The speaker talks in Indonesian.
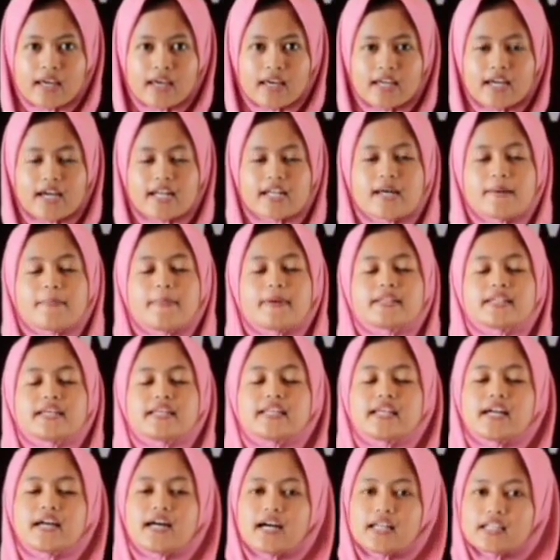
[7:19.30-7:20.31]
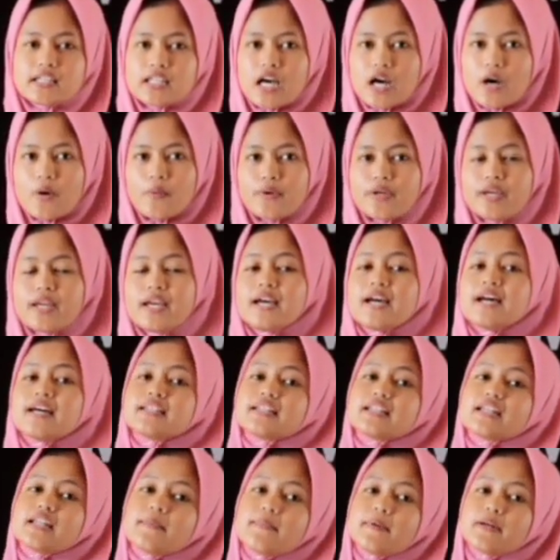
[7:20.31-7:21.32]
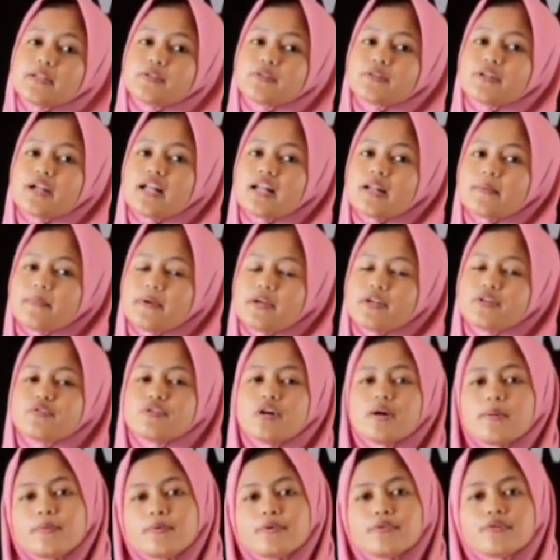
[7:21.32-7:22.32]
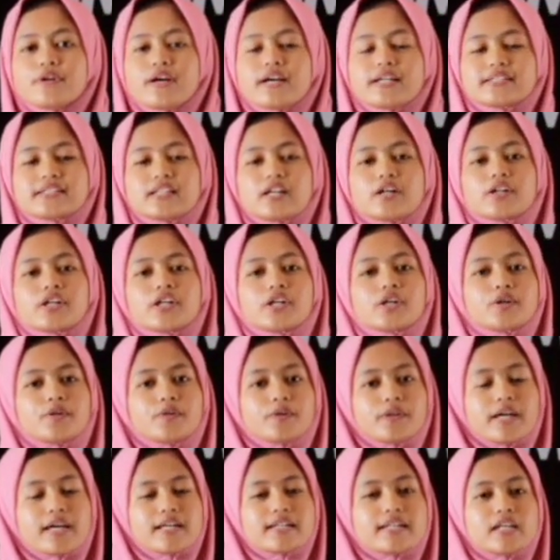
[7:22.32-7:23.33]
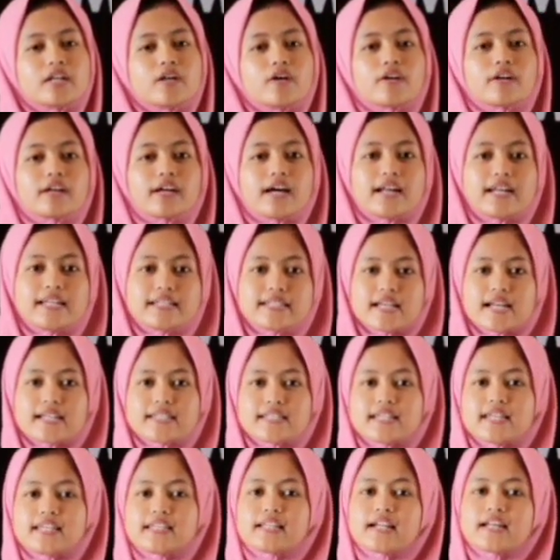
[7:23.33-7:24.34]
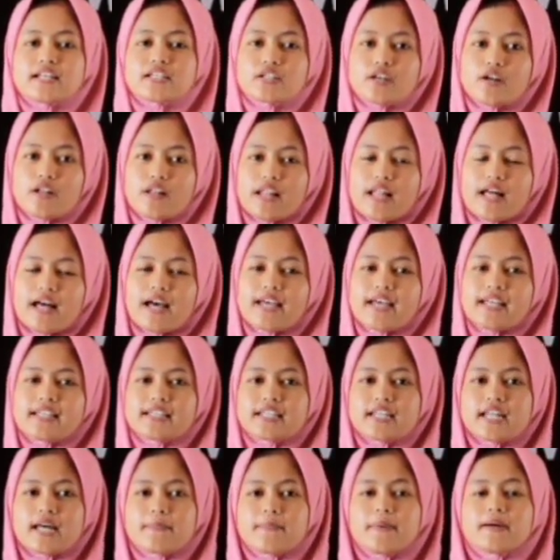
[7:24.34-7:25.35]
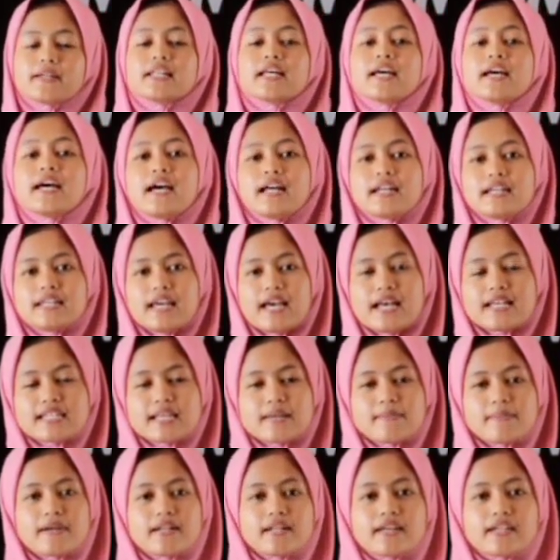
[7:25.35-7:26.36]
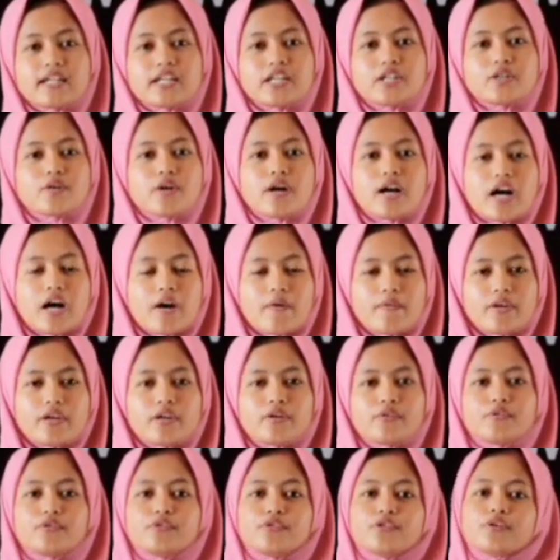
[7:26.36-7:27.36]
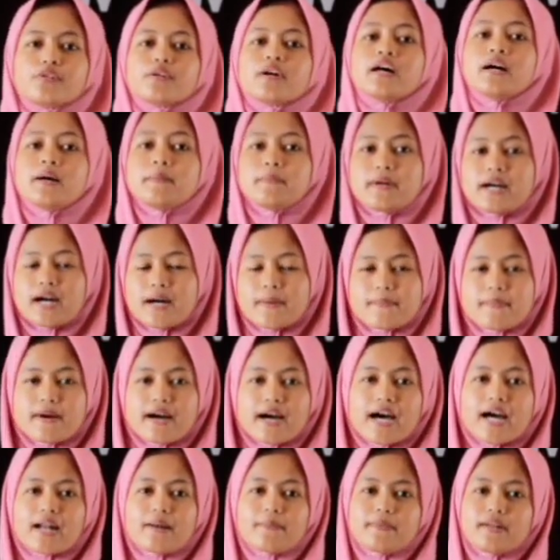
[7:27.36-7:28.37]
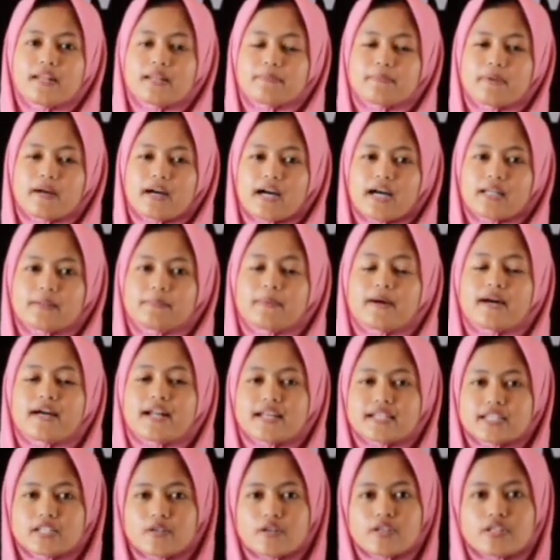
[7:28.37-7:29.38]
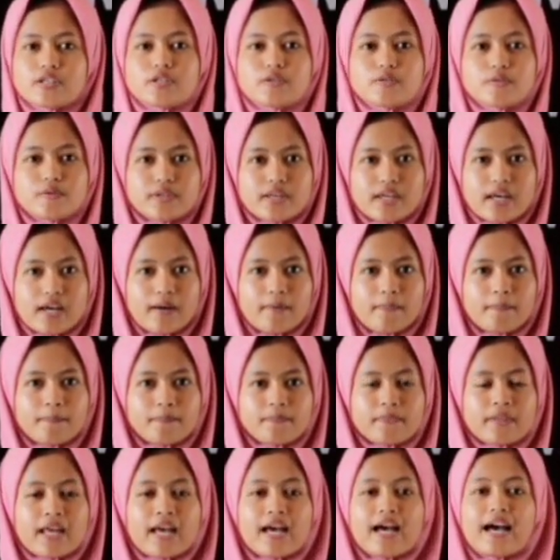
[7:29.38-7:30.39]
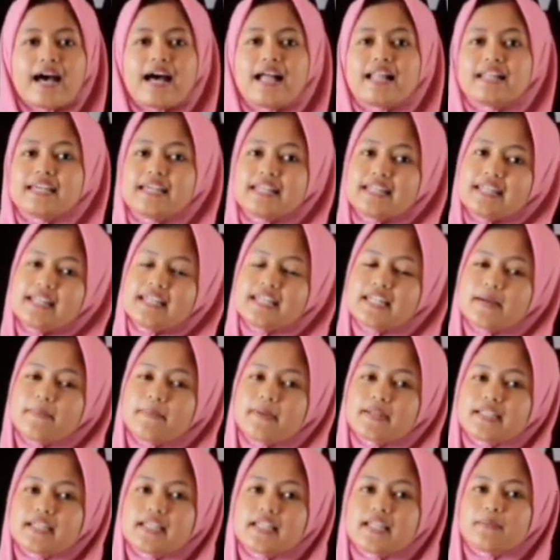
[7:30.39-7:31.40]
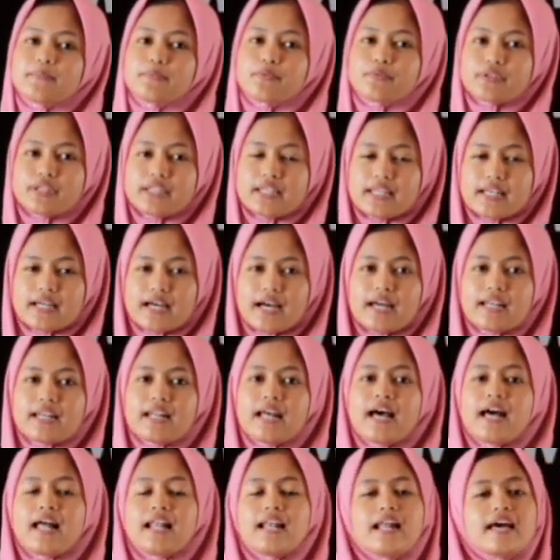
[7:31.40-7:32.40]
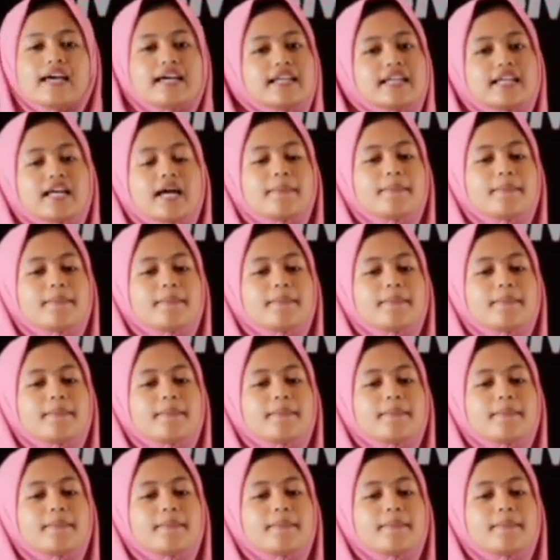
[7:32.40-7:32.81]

Yang dapat kita ketahui, terdapat kurang lebih 20 ekstrakurikuler dan organisasi intrasekolah yang terdapat di SMA Negeri 2 Ngawi untuk mengembangkan minat bakat para siswa-siswinya. Hal ini dapat kita buktikan lahirnya